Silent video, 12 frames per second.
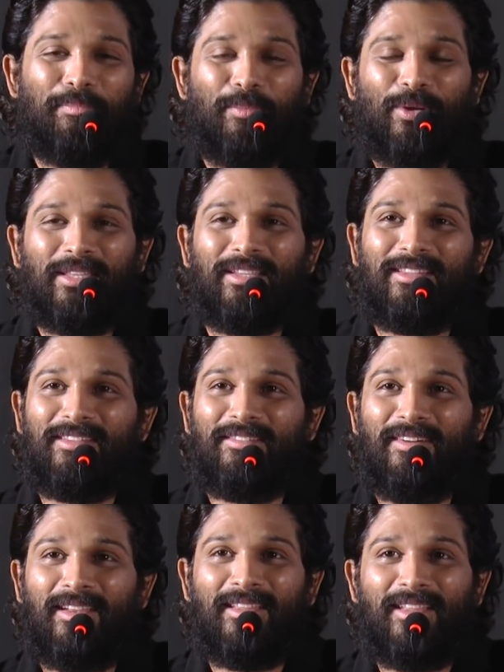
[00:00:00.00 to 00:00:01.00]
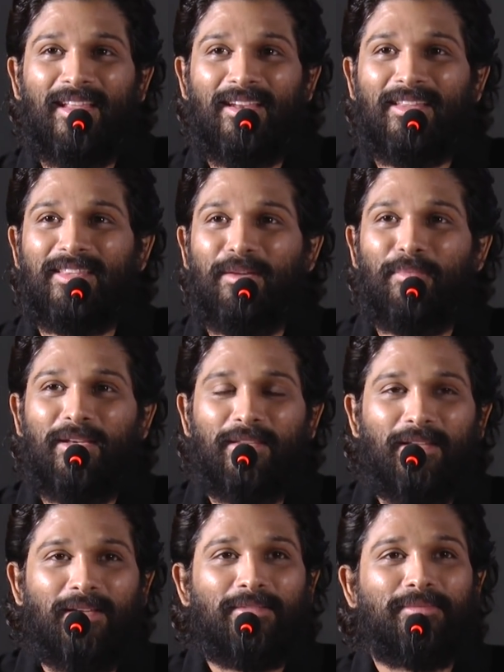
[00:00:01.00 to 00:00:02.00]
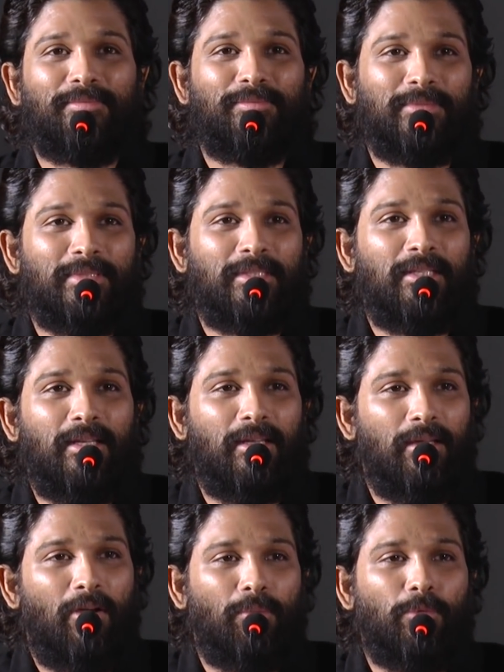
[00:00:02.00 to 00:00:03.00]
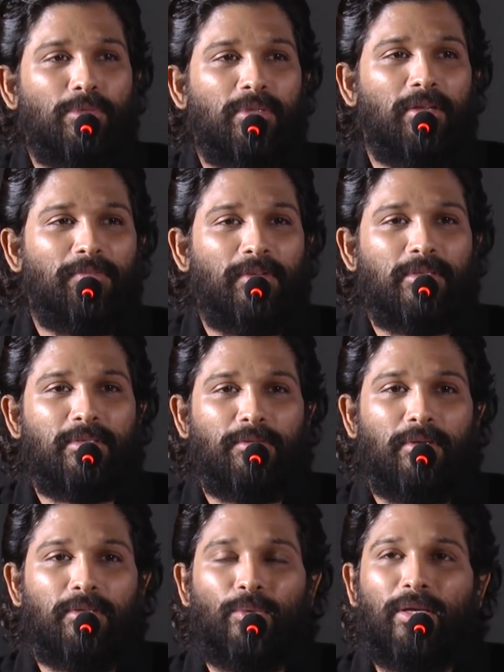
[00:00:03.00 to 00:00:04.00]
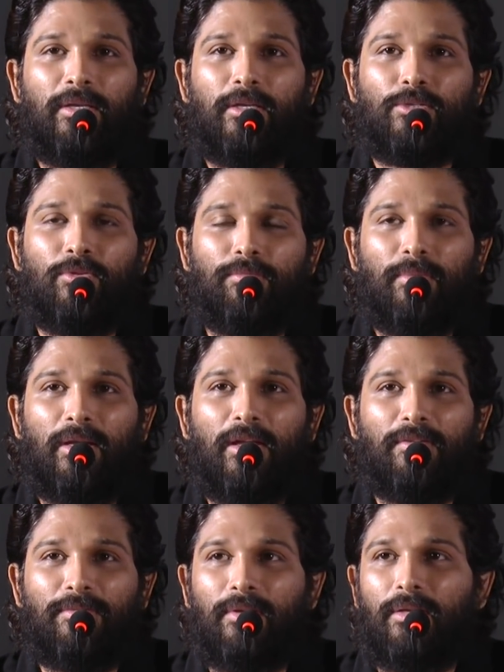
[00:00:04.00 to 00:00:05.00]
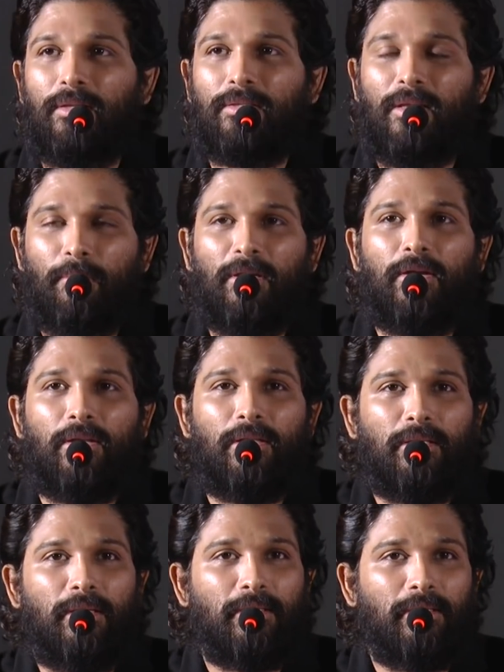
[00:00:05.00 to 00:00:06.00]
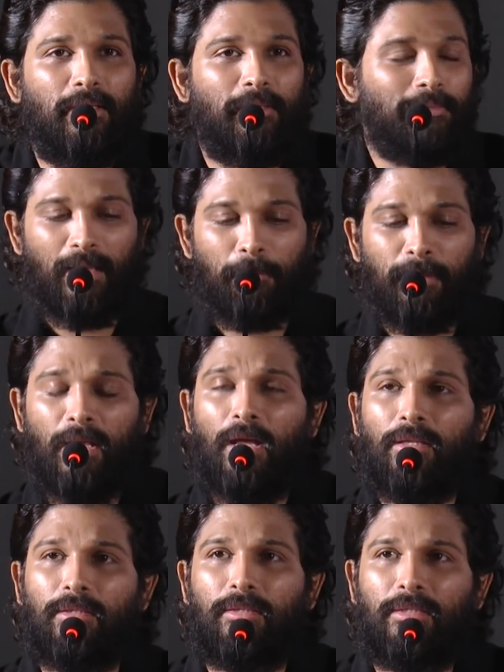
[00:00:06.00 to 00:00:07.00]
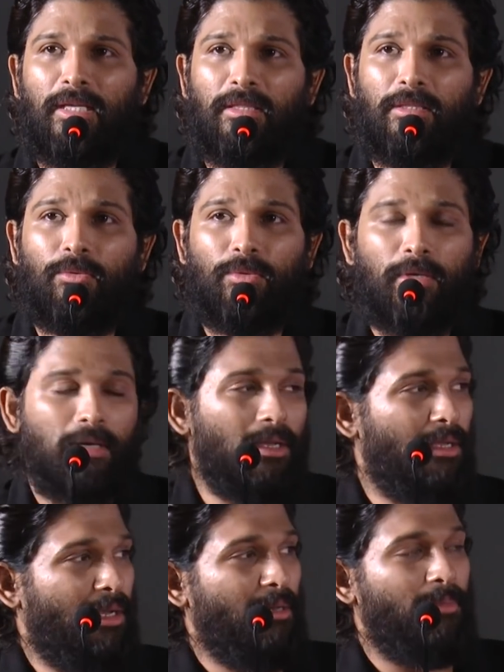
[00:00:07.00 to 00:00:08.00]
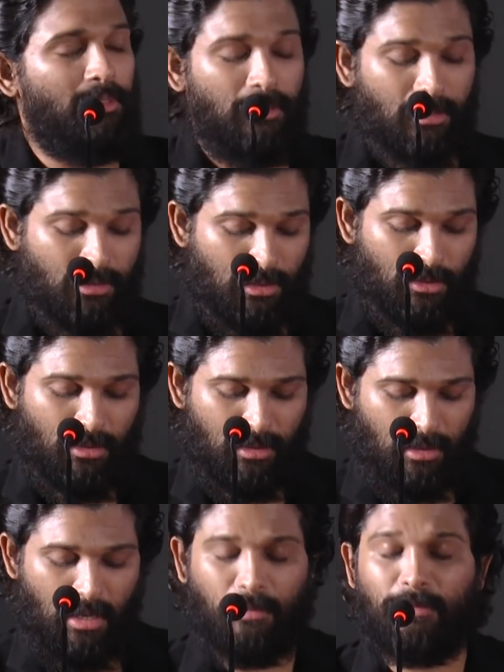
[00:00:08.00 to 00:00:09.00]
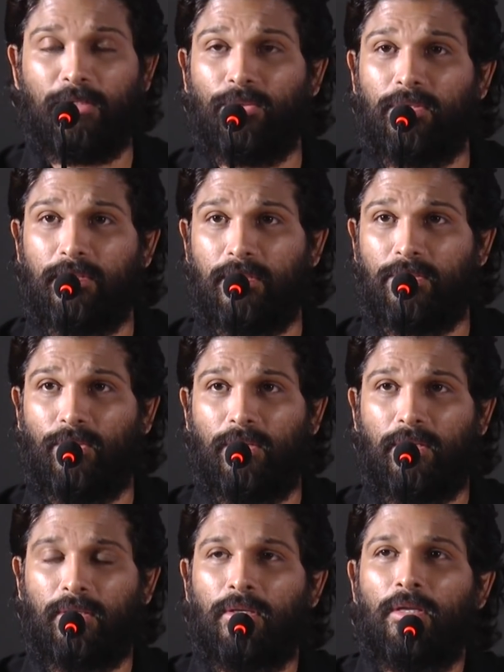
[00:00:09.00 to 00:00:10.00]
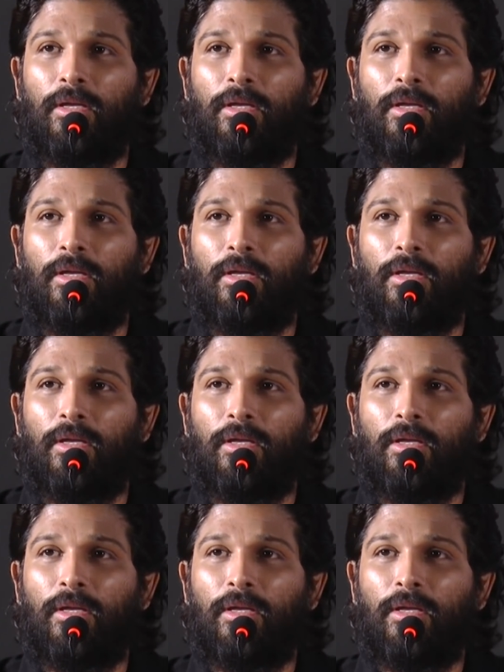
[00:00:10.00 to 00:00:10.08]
நான் பிறந்தது வளர்ந்தது எல்லாம் தமிழில் தான் சரி ஆல்மோஸ்ட் என் ஃபர்ஸ்ட் டுவெண்ட்டி இயர்ஸ் ஆஃப் மை லைஃப் தமிழ்நாட்டில் தான் இருந்தேன் எப்படியாவது எந்த ஊரில் ஆர்பி சார் ஆர்பி சௌத்ரி சார் சொன்னார்